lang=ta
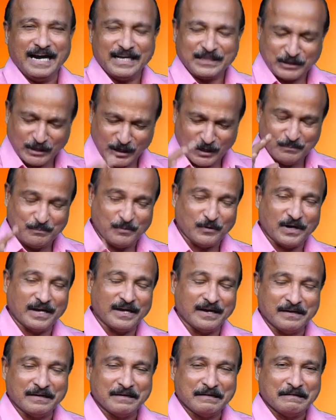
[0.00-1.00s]
அதே
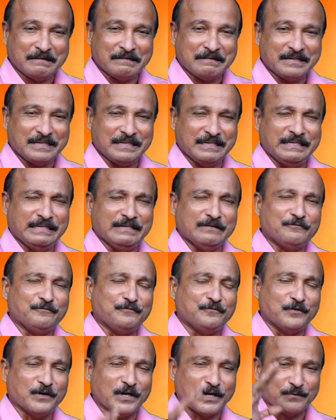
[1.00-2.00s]
போல்
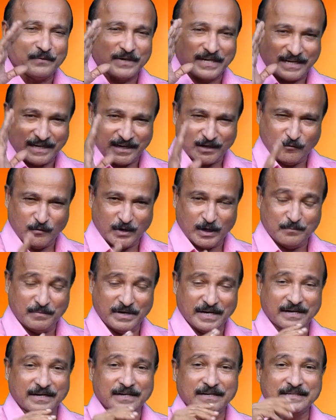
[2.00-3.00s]
எவ்வளவு
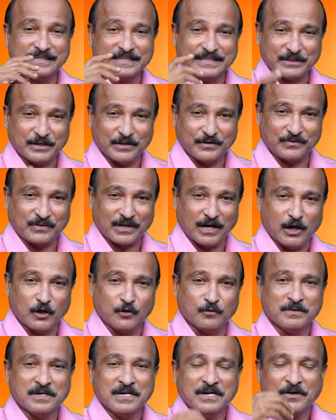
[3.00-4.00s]
கேவலமாக என்னை
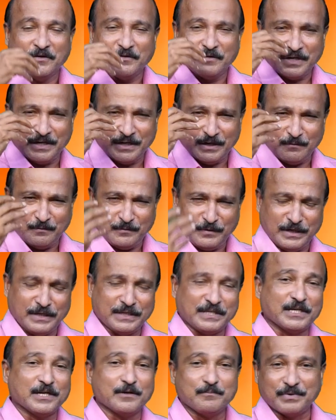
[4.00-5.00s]
நிந்தித்தாலும் என்னை
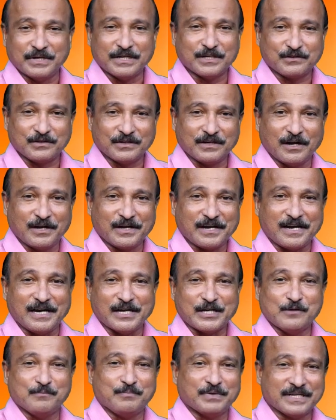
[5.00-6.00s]
வேதனைப்படுத்தினாலும்
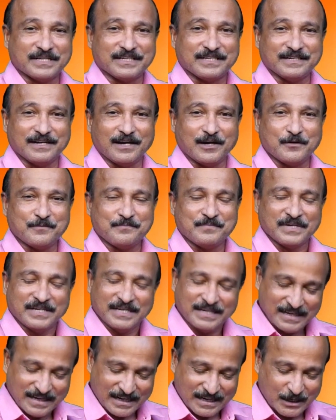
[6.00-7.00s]
காயப்படுத்தினாலும்
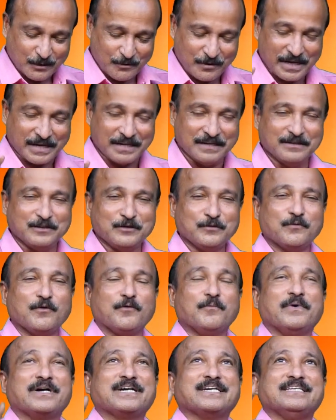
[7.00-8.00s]
ஆண்டவரை
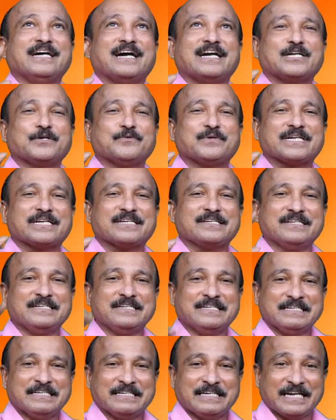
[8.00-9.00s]
இதுவும் உமக்கு தான் ஆண்டவரை
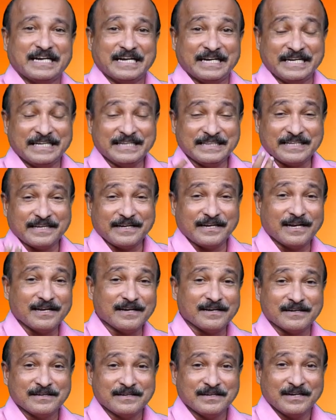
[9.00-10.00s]

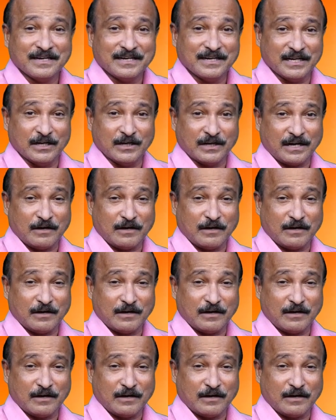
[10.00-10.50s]
நிந்தையில் நான்